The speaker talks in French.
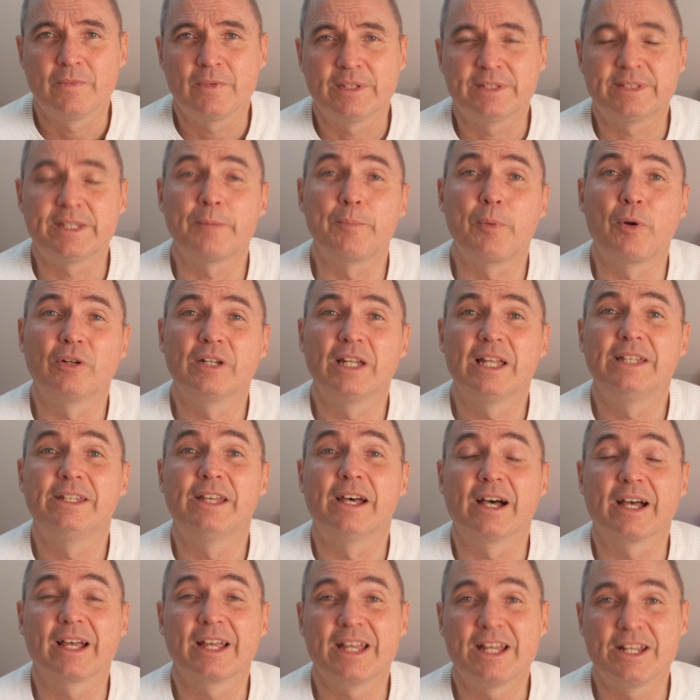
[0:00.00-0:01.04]
Cette bande LED
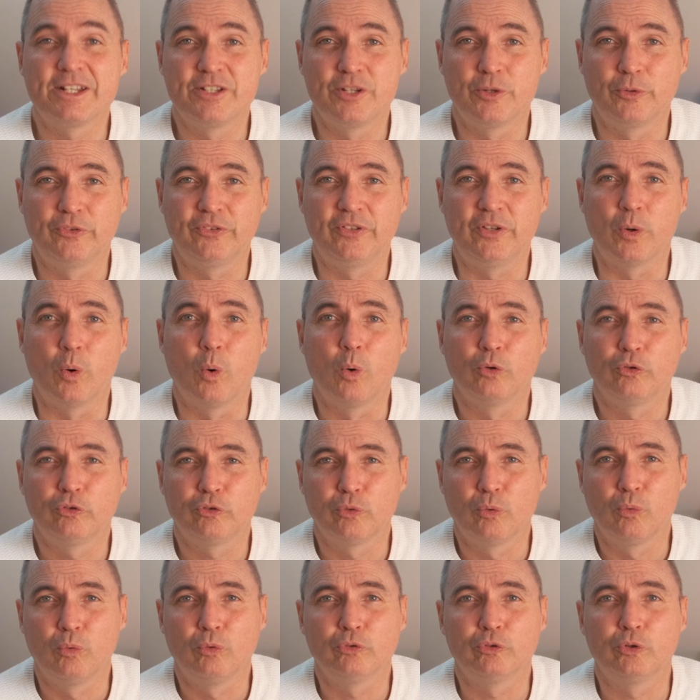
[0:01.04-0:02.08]
réagit aussi au
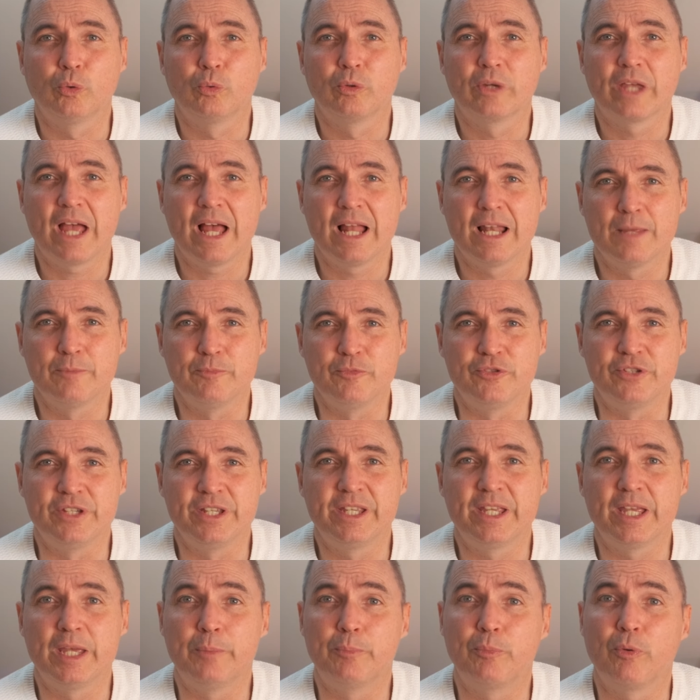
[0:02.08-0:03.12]
son, donc à la
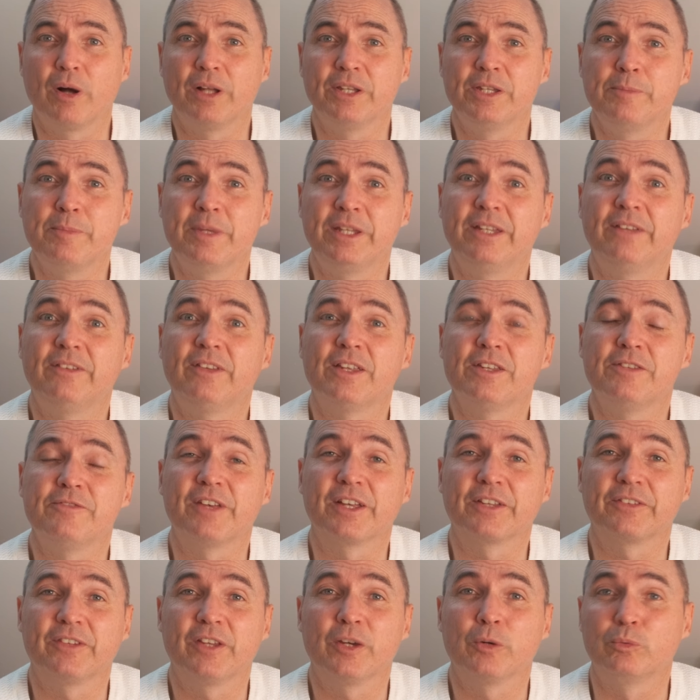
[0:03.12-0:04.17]
musique, et pour animer des
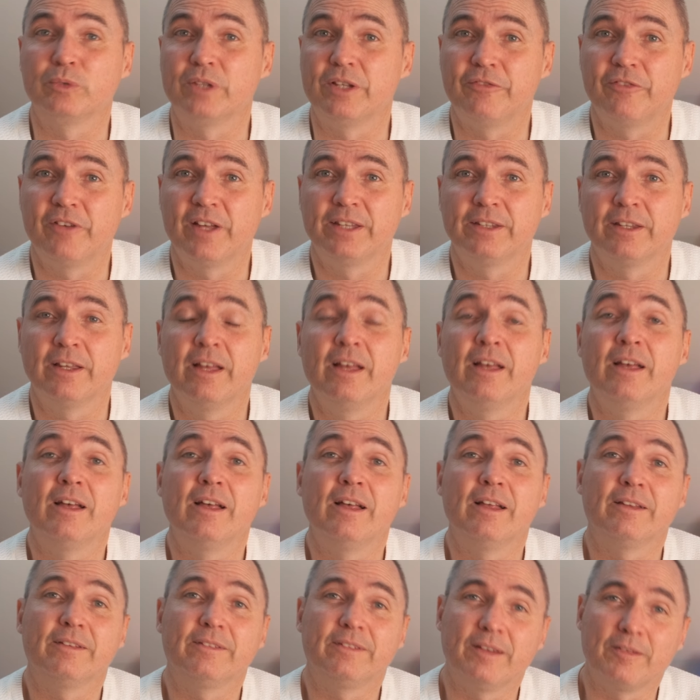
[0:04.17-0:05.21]
anniversaires ou des fêtes,
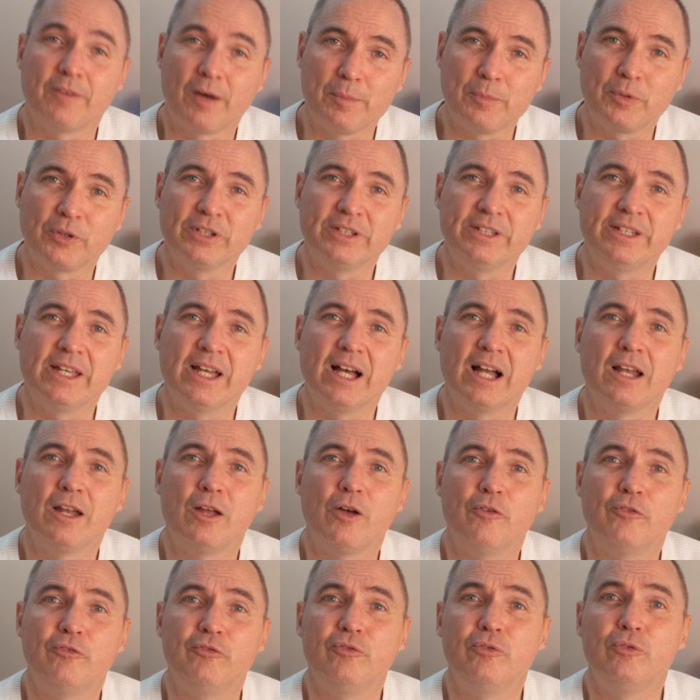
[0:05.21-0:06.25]
c'est vraiment l'idéal
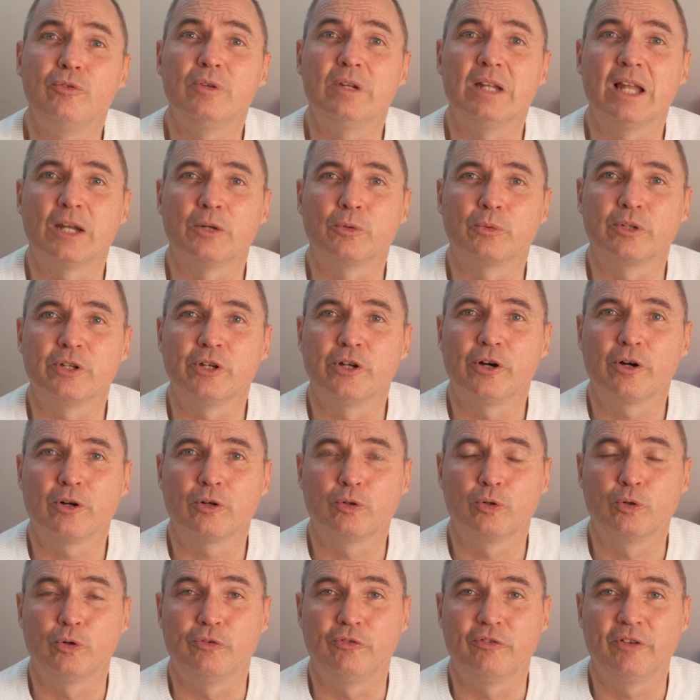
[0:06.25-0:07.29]
vu la longueur
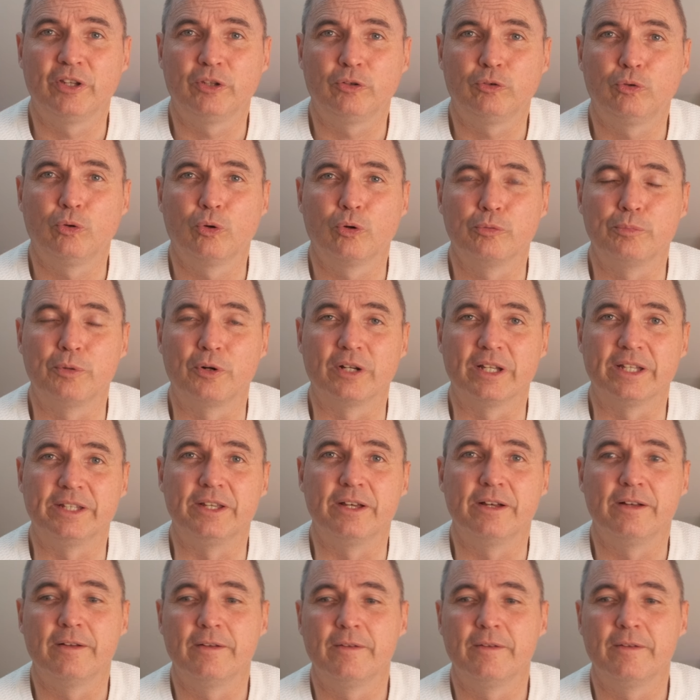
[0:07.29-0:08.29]
que fait ce ruban LED.